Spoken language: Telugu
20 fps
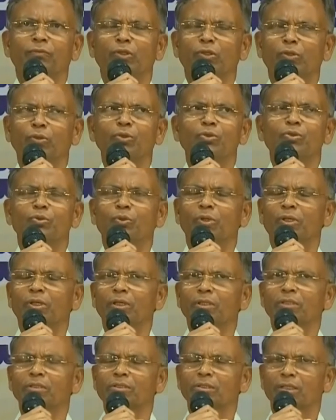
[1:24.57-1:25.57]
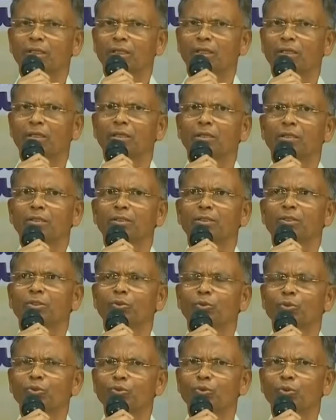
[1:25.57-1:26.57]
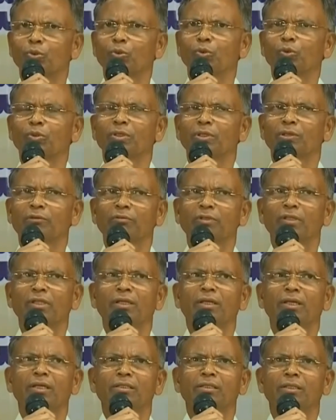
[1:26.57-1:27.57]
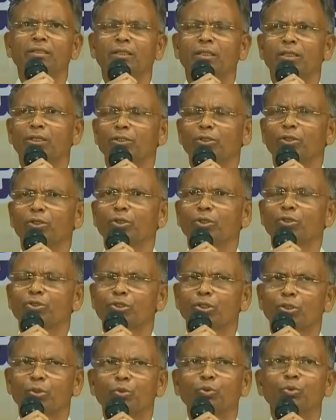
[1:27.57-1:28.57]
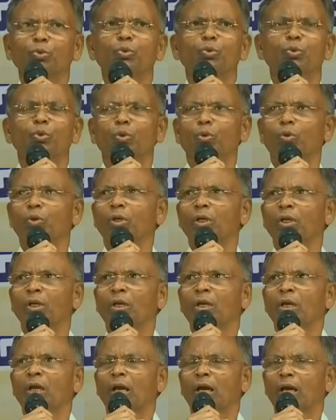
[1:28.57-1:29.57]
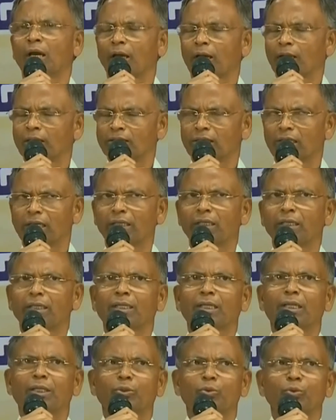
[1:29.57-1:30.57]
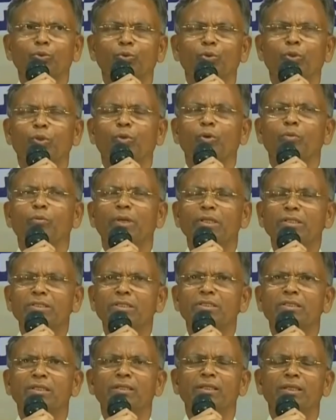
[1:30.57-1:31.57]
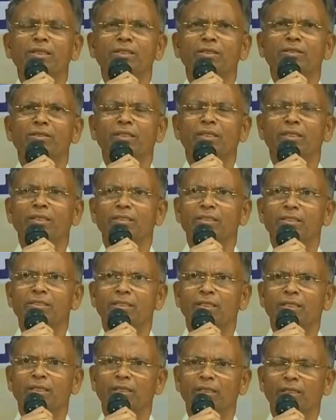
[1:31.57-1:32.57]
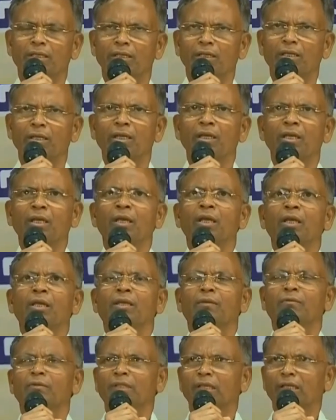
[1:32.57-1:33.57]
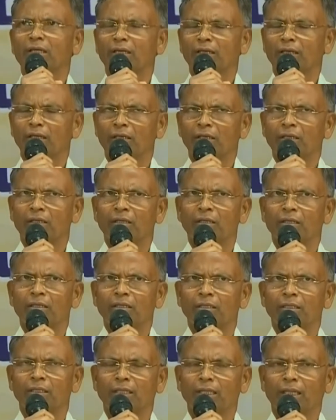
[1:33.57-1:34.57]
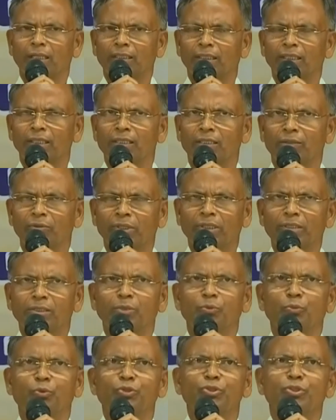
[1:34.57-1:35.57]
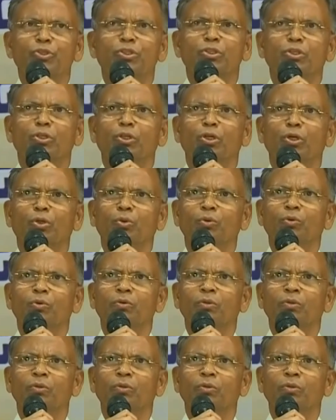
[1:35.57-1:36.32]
ఈరోజు కూడా చాలా ఈ రోజుల్లో ఏ విధంగా అయితే తల్లిదండ్రులు జరుగుతుందో ఆ సాంఘిక నాటకం ద్వారా ఒక మంచి సందేశం తెలియజేశారు కనుక ఈ విధంగా ఈ నాటకాలను ఎవరైతే పోషిస్తున్నారో